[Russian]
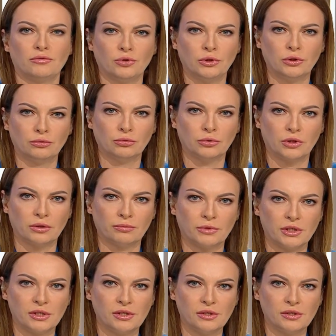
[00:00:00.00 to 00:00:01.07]
Сегодня
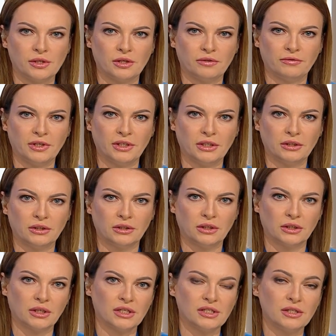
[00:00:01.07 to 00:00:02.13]
утром российские
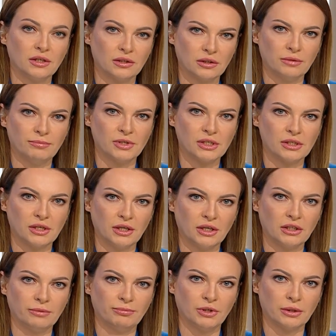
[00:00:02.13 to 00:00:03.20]
военные кассетными
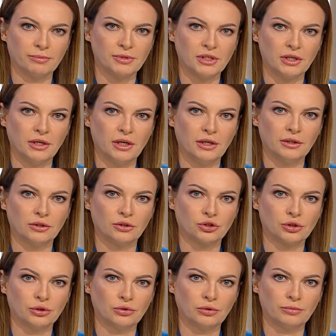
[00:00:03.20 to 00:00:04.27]
снарядами обстреляли
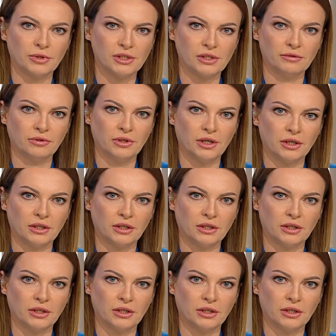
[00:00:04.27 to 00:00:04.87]
жилой массив